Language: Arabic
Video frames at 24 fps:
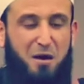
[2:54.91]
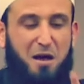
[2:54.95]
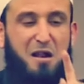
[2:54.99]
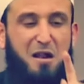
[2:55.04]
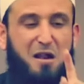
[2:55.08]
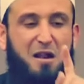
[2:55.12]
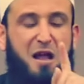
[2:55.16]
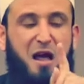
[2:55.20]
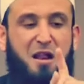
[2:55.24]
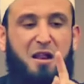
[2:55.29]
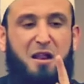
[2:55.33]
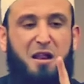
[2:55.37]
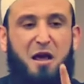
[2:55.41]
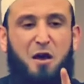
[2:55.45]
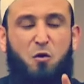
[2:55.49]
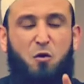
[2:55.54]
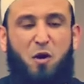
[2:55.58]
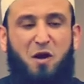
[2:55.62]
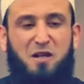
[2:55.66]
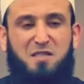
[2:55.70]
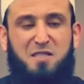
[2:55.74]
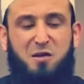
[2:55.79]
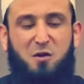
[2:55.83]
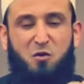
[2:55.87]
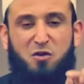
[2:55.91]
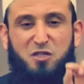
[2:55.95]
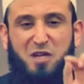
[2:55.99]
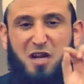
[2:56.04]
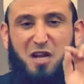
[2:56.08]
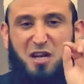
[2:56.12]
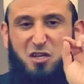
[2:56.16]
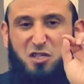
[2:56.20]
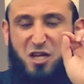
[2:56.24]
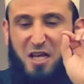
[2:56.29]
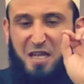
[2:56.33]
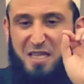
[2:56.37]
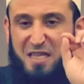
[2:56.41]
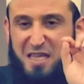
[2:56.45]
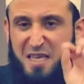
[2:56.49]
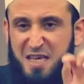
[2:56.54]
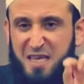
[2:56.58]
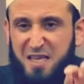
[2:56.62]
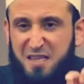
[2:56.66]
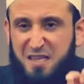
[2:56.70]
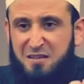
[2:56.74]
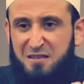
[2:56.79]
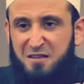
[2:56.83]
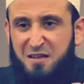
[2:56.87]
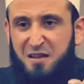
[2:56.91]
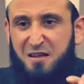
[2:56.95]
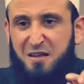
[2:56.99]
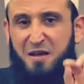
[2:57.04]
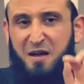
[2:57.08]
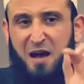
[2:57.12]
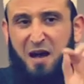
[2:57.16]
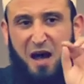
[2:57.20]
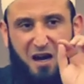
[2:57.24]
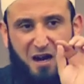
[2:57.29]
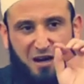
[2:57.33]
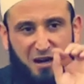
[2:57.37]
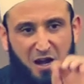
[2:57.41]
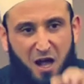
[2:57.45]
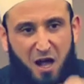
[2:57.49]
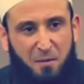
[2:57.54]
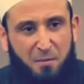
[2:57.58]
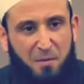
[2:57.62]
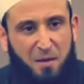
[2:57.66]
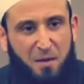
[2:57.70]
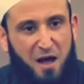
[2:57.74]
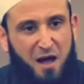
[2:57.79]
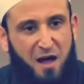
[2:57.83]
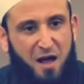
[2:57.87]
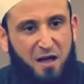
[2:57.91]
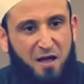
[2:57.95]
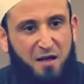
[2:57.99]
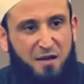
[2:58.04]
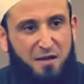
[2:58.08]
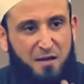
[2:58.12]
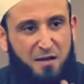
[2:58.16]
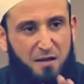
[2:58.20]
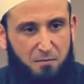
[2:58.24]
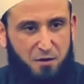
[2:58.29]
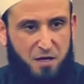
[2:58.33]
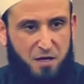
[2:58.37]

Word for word: بل الله عز وجل شديد الرحمة